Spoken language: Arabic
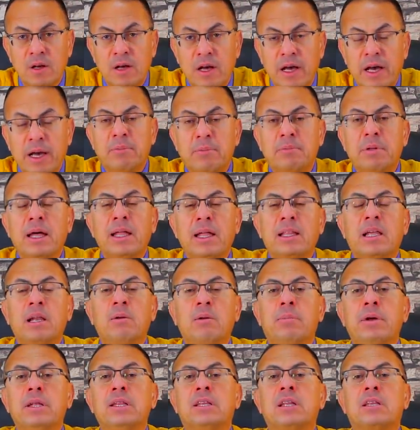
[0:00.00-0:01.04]
ابتدت
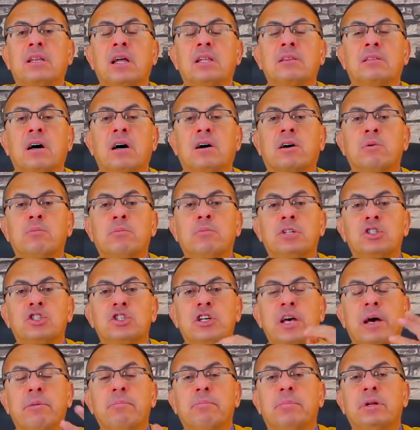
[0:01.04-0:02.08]
البنت تنتقل من
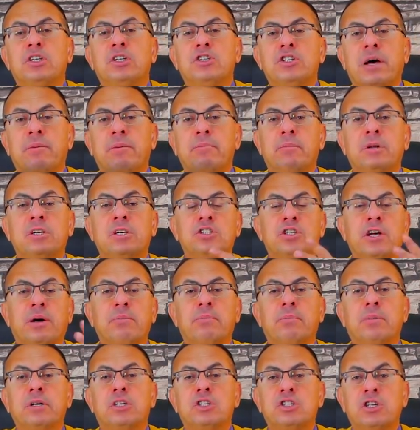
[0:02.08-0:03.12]
شاب لشاب
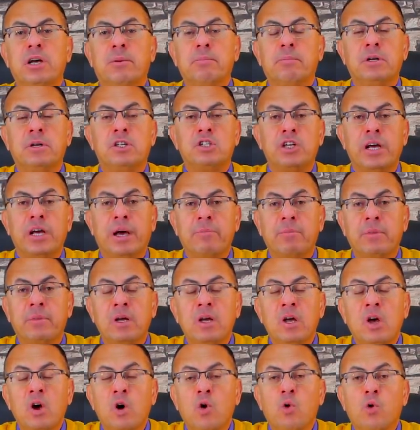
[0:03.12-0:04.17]
لشاب لشاب لشاب
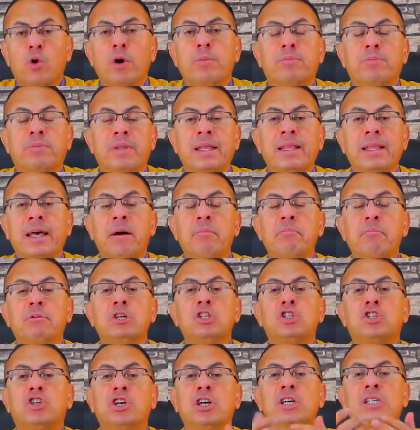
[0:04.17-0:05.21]
وابتدى
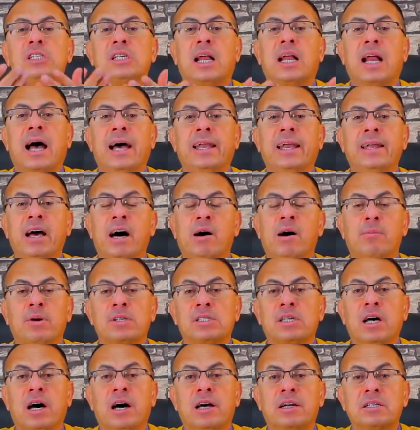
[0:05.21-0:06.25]
مش يظهر عليها
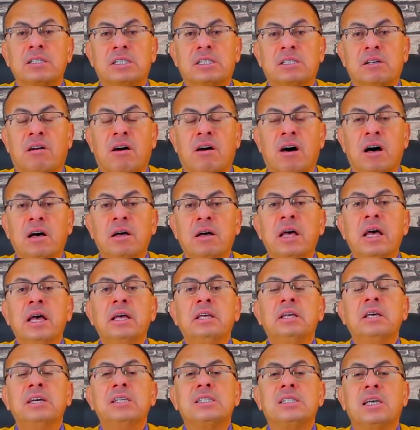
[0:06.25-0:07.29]
مظاهر الصراع
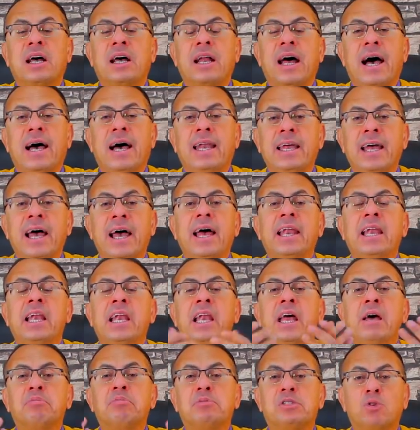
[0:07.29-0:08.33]
يظهر عليها
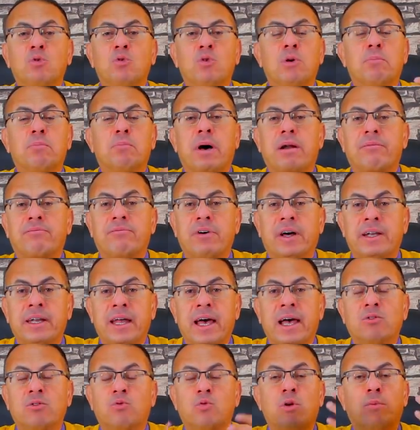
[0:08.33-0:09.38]
اللبس
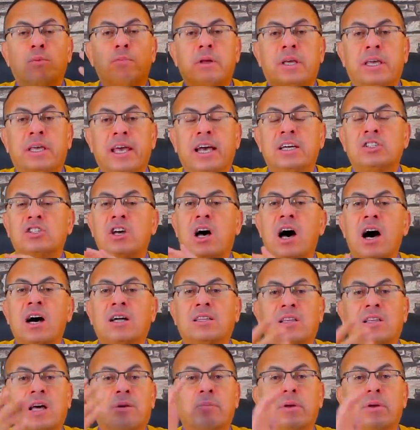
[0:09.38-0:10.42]
والبرفانات والمكياج
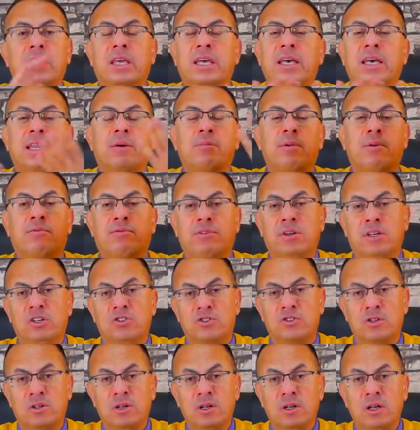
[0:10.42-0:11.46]
اكتر من كده مفيش